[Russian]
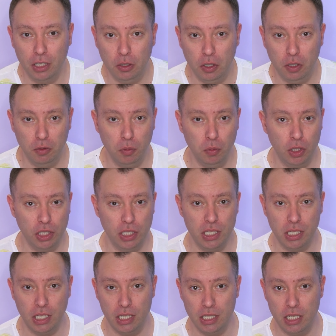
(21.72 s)
которые вы можете
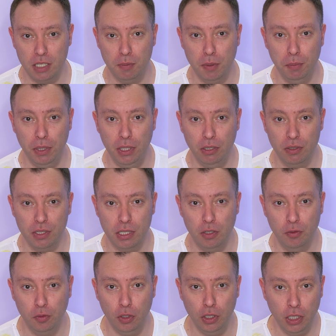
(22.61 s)
заказать с мобильного
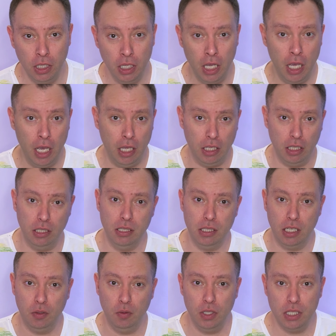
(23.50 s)
телефона, и,
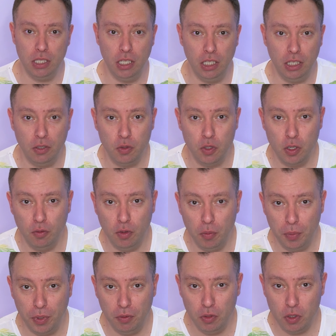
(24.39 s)
соответственно, это все
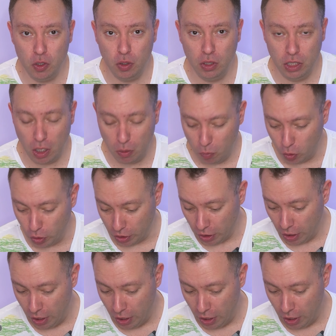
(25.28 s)
вам привезут домой.